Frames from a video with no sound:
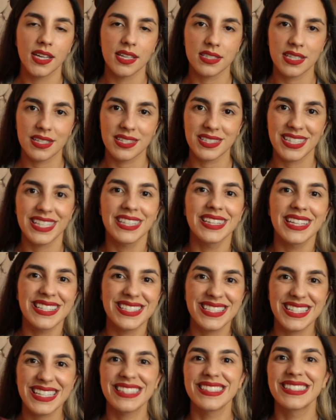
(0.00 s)
essa cena
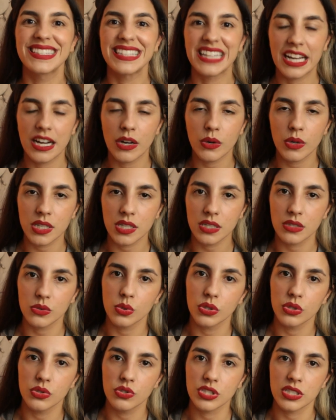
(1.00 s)
central aqui
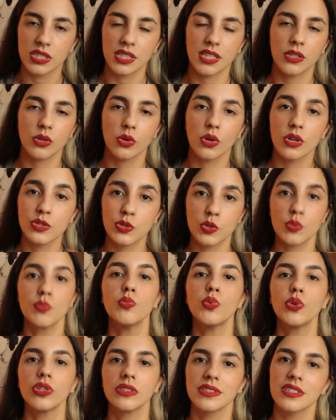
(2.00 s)
do Rio de Janeiro. Eu gosto
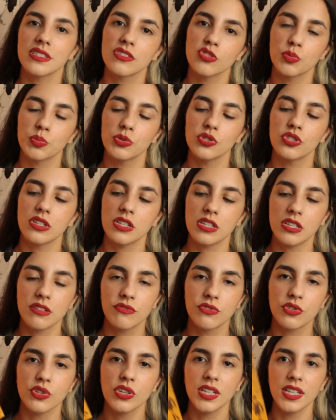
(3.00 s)
muito desse tipo de
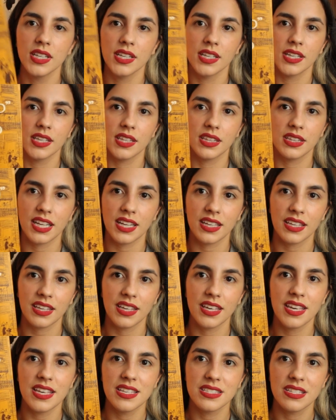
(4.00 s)
livro e tá
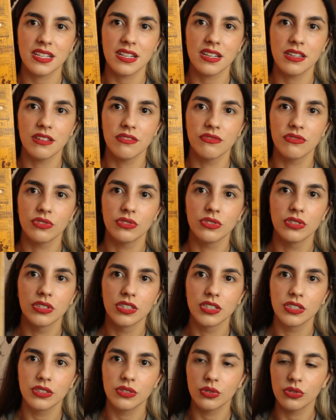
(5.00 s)
aqui esse livro
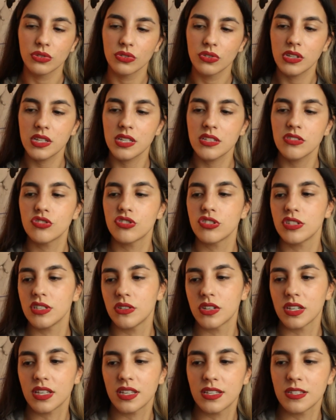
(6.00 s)
todo
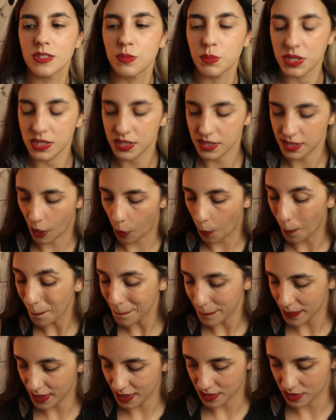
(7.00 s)
lindinho aqui, especial
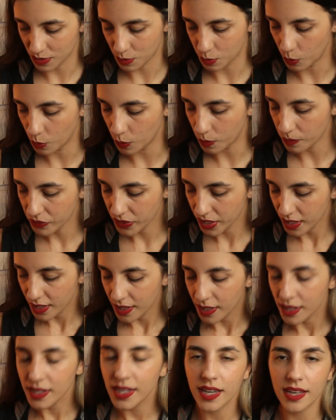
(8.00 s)
mesmo.
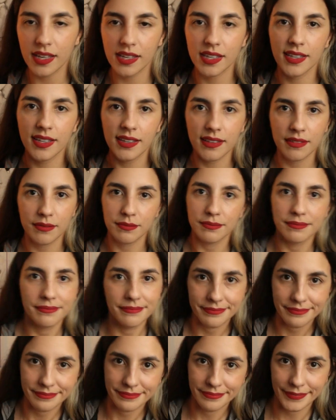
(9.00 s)
E aí,
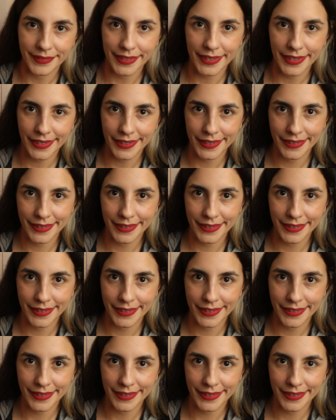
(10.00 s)
né,